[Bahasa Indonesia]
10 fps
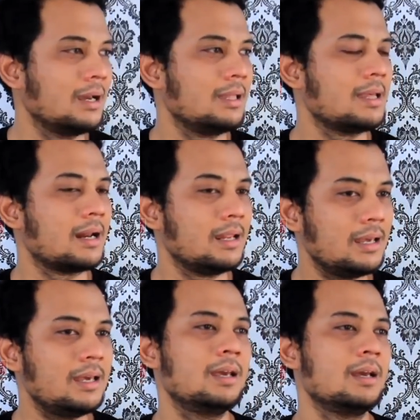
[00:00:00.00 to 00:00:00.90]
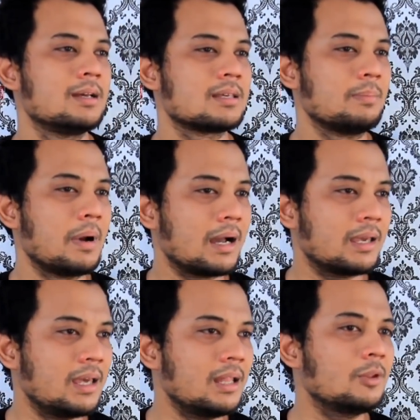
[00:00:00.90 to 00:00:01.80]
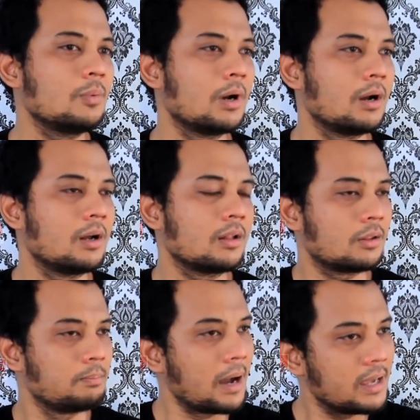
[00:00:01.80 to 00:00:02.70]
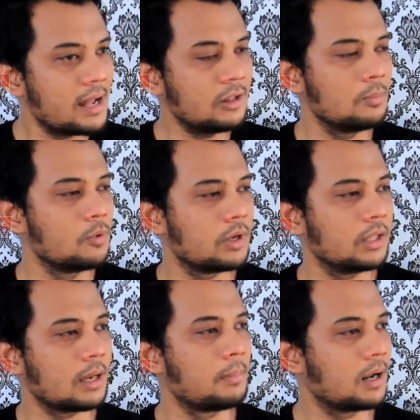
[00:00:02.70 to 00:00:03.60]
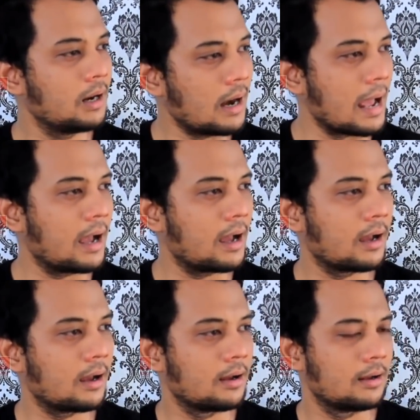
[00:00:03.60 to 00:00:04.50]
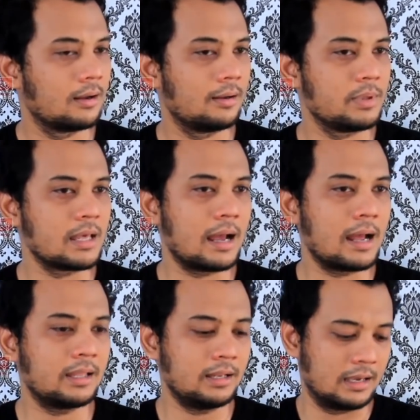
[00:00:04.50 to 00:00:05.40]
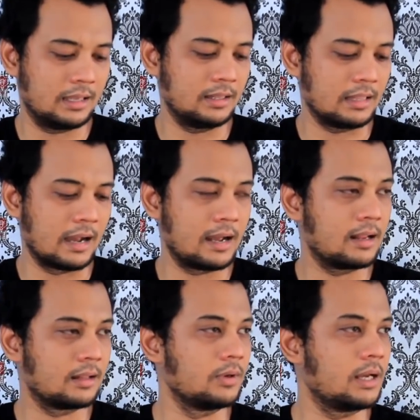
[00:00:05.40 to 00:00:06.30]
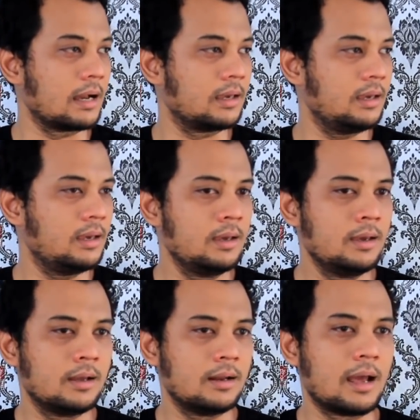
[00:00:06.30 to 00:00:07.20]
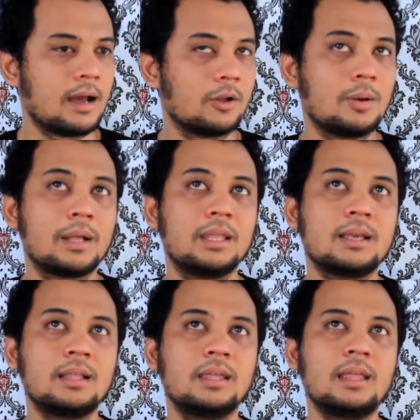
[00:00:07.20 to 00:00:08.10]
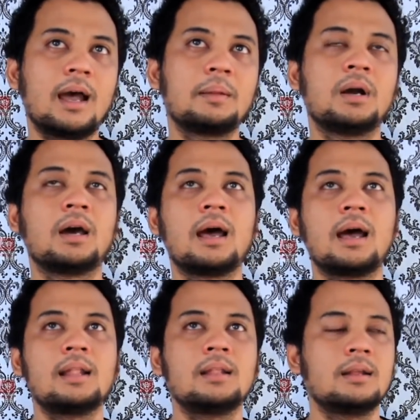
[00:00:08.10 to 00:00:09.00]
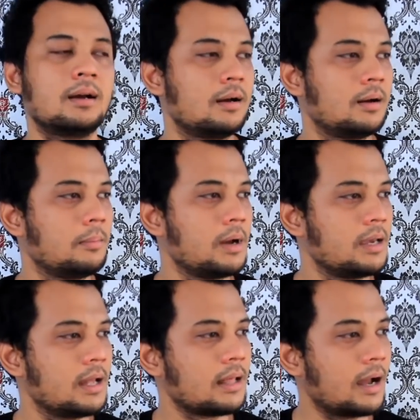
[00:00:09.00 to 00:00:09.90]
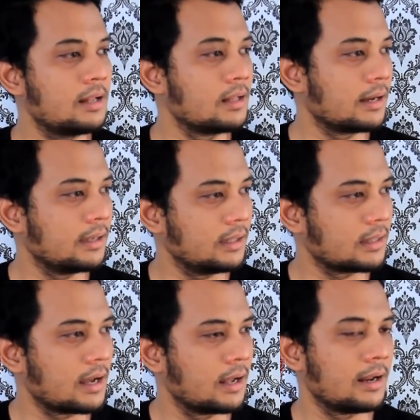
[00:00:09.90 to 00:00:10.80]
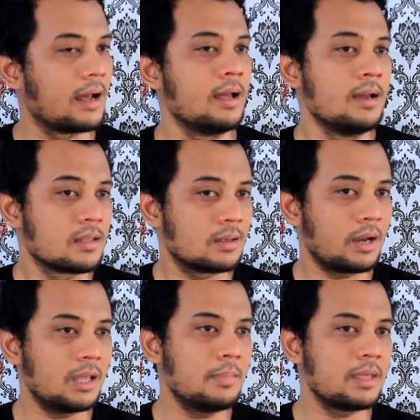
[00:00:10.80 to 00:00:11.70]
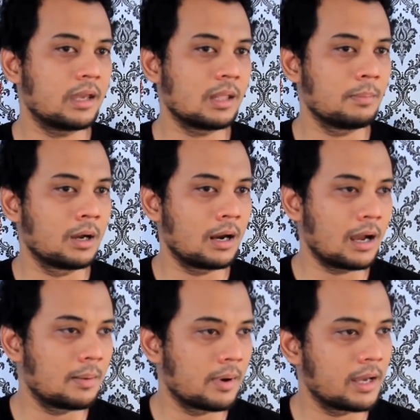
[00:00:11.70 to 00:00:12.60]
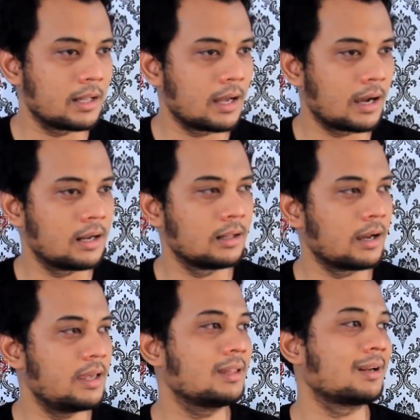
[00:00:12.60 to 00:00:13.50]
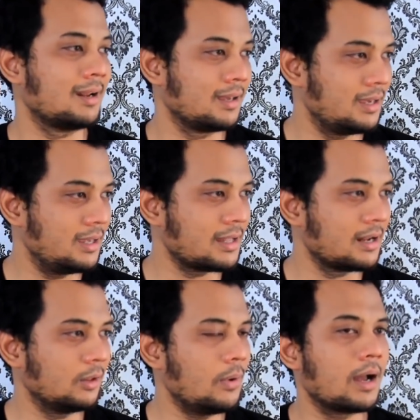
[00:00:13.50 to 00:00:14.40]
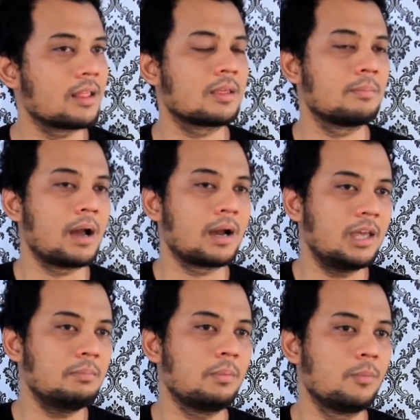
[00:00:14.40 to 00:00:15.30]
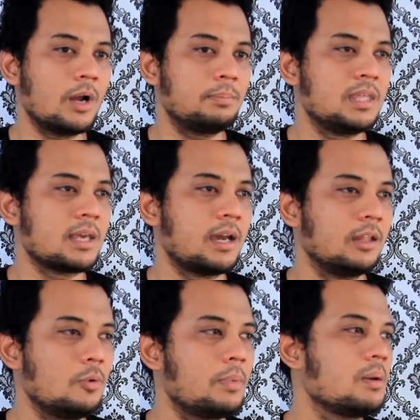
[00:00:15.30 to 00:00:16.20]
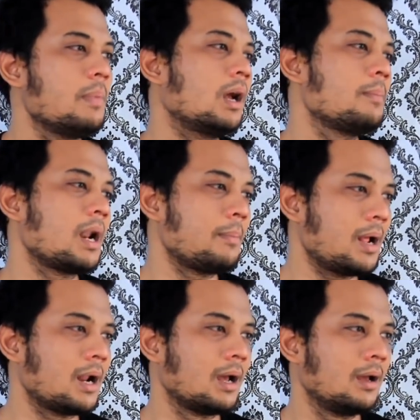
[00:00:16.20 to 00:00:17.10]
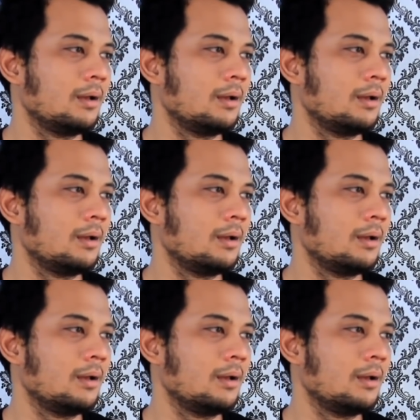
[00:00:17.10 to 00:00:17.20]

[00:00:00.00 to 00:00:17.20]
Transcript: Jadi semakin tu, eh, bagian tubuh kita bergerak, misalkan kita digigit di tangan atau di kaki, nah otomatis kan kita akan menggerakkan eh, bagian tangan dan kaki kita. Nah semakin banyak kita menggerakkan bagian tangan dan kaki yang terkena gigitan, itu akan semakin membuat bisa itu menyebar kemana-mana.